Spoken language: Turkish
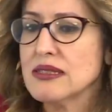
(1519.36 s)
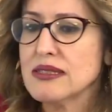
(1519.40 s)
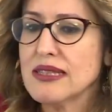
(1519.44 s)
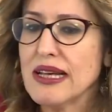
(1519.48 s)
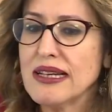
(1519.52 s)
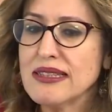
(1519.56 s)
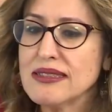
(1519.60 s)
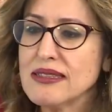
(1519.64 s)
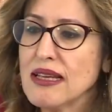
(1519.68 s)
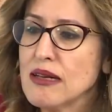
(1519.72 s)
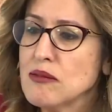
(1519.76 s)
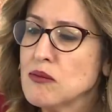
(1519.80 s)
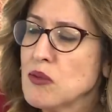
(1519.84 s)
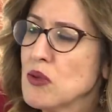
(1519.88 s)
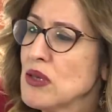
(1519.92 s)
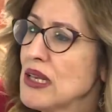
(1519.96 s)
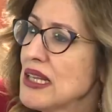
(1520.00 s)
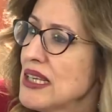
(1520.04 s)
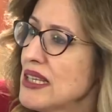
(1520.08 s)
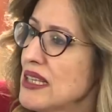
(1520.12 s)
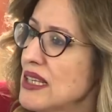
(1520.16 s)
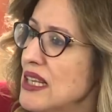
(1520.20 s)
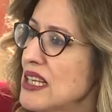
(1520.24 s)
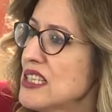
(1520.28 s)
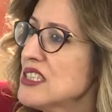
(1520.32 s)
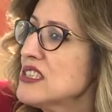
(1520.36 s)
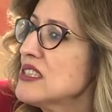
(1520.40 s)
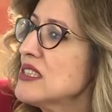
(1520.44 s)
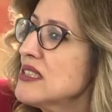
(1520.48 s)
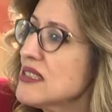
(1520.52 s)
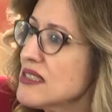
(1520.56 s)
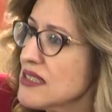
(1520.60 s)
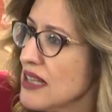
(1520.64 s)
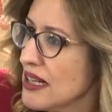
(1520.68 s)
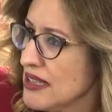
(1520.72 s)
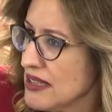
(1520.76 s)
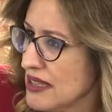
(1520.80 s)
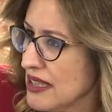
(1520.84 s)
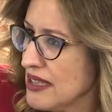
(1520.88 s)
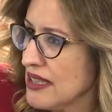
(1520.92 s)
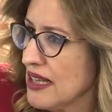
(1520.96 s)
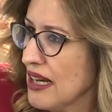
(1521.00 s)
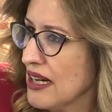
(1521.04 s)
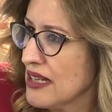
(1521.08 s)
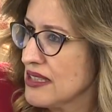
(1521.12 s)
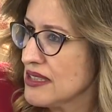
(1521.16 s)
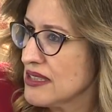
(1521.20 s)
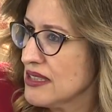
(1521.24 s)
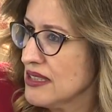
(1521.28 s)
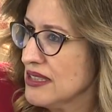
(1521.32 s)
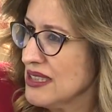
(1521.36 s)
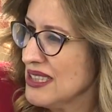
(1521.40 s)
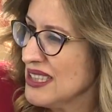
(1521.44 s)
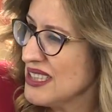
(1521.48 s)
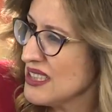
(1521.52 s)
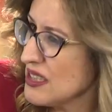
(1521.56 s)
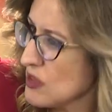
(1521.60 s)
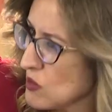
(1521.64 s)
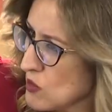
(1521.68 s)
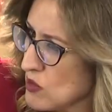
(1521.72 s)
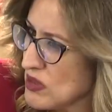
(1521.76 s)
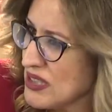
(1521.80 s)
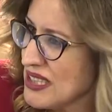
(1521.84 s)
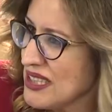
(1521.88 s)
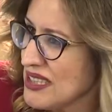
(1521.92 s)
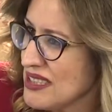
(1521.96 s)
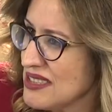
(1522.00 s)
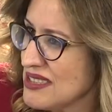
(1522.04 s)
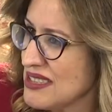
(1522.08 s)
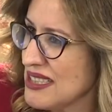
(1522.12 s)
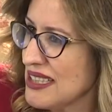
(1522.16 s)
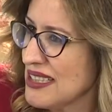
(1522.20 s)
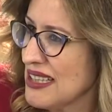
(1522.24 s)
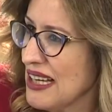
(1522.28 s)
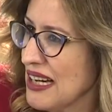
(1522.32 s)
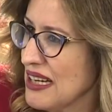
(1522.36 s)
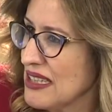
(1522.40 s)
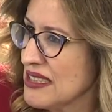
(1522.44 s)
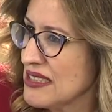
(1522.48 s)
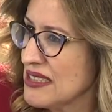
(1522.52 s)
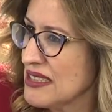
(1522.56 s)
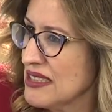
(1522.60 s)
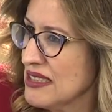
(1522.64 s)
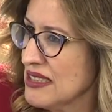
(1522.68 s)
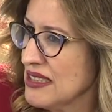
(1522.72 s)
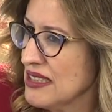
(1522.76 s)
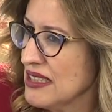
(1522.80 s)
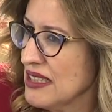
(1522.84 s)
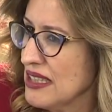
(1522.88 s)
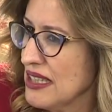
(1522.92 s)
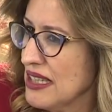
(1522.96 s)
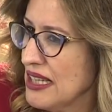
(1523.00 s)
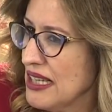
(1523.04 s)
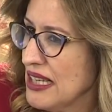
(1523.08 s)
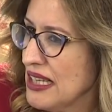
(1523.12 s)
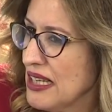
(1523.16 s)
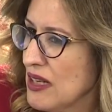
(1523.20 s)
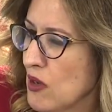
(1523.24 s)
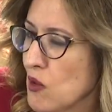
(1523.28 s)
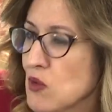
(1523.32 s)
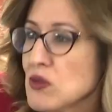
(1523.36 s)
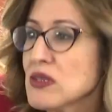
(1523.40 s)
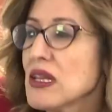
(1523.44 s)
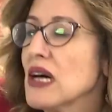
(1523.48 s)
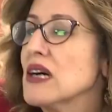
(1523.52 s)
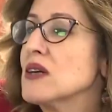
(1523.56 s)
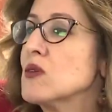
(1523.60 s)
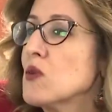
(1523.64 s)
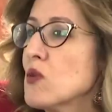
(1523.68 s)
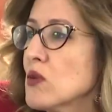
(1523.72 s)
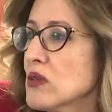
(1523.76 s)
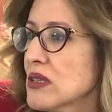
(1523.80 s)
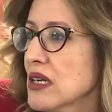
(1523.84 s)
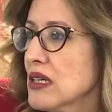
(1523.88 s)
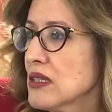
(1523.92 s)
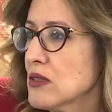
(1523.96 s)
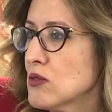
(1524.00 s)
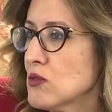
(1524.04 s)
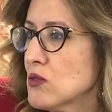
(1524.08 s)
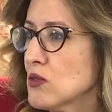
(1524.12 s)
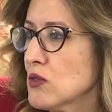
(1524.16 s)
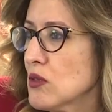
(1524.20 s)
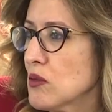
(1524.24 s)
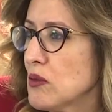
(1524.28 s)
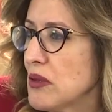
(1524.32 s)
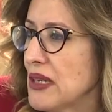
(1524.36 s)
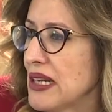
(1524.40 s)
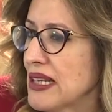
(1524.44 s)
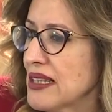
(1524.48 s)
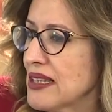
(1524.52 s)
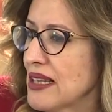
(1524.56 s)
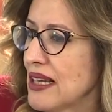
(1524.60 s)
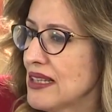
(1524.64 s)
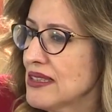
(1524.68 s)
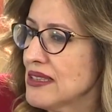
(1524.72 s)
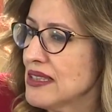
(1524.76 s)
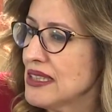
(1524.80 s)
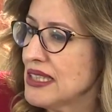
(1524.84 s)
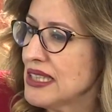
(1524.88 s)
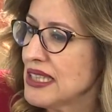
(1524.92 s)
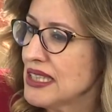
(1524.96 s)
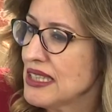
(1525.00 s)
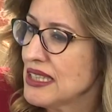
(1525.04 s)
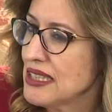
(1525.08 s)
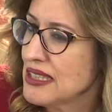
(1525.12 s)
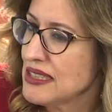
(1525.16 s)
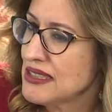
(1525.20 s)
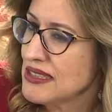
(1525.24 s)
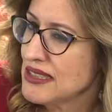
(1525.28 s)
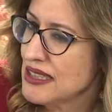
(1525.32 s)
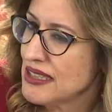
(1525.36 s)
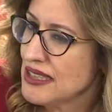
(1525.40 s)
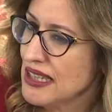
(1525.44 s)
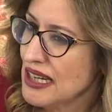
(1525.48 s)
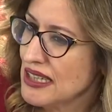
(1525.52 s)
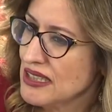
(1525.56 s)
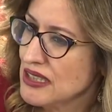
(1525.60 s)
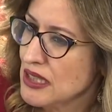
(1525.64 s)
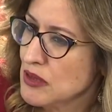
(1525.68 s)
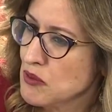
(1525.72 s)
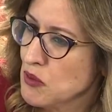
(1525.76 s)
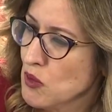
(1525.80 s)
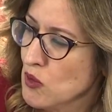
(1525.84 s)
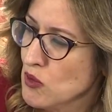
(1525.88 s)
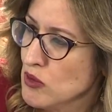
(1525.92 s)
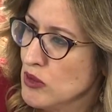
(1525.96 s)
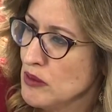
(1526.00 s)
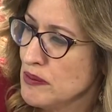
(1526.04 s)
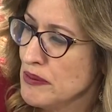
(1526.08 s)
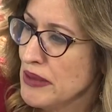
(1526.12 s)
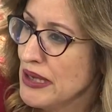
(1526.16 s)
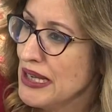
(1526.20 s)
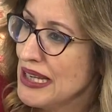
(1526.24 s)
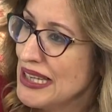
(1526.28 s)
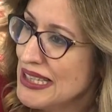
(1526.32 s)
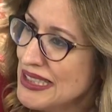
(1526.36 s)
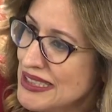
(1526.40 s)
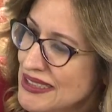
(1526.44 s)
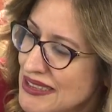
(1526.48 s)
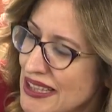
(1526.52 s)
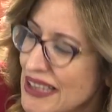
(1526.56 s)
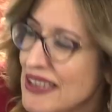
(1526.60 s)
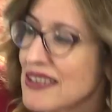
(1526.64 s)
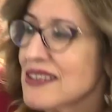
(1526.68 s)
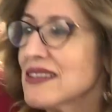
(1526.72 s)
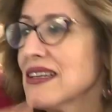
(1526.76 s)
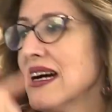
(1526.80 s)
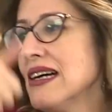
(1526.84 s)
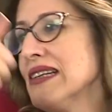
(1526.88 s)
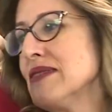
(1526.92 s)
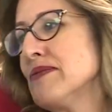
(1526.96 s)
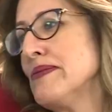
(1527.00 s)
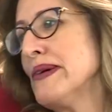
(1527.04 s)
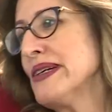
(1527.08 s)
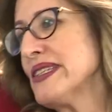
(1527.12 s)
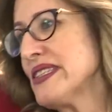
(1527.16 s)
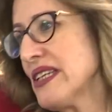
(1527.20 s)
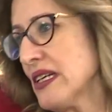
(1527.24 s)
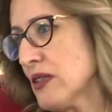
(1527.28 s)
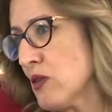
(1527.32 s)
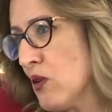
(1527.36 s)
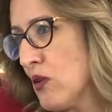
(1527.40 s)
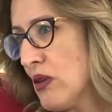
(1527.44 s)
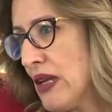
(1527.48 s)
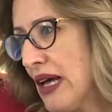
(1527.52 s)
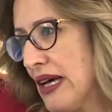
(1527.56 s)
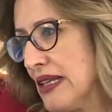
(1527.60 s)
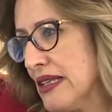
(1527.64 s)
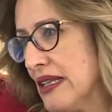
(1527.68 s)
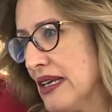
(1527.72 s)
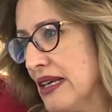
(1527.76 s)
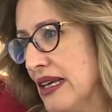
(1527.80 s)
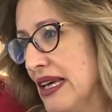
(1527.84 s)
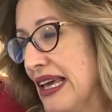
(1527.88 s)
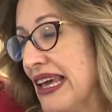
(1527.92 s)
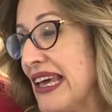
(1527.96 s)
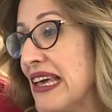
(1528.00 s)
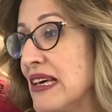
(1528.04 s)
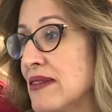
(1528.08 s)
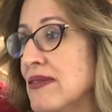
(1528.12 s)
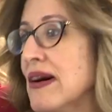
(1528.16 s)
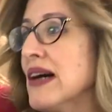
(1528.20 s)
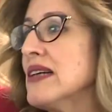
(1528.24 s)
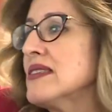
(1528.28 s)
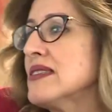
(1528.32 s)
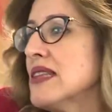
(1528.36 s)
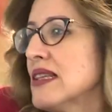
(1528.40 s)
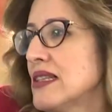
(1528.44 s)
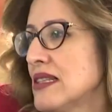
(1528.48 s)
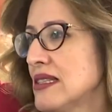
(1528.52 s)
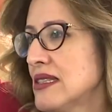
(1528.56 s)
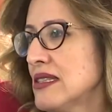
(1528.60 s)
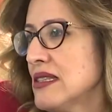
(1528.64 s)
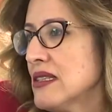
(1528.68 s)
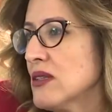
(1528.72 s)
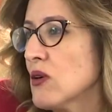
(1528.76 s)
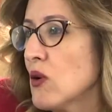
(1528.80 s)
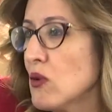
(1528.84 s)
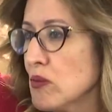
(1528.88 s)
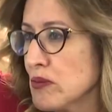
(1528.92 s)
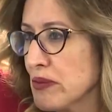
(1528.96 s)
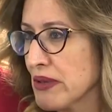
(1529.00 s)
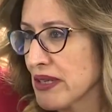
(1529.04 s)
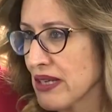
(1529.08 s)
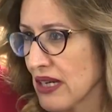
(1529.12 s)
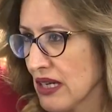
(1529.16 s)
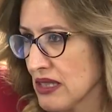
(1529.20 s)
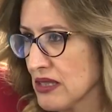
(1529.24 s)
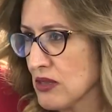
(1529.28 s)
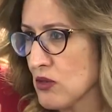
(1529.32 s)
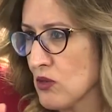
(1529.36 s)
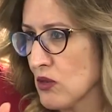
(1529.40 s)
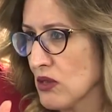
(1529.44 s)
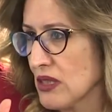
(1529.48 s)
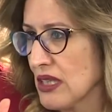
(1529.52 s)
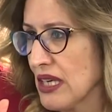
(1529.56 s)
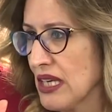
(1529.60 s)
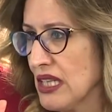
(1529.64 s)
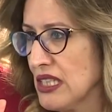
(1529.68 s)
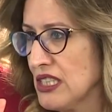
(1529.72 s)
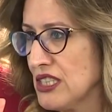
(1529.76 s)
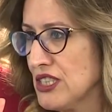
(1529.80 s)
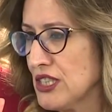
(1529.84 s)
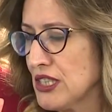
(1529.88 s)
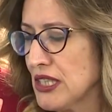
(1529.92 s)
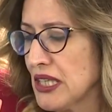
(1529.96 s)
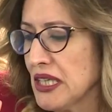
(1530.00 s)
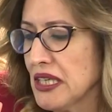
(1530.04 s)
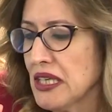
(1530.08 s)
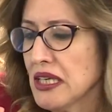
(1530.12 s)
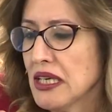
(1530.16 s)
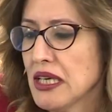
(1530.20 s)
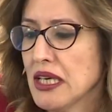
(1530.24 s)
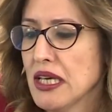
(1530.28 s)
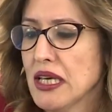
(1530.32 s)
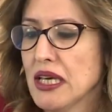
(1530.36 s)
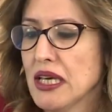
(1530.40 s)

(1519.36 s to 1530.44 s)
Sen tam böyle iyileştin zannedersin. iki gün iyi hissedersin. Ondan korkarız çünkü böyle kendini iyi hisseder gibi olup tekrar başa dönen. Eyvah deriz komplikasyon gelişti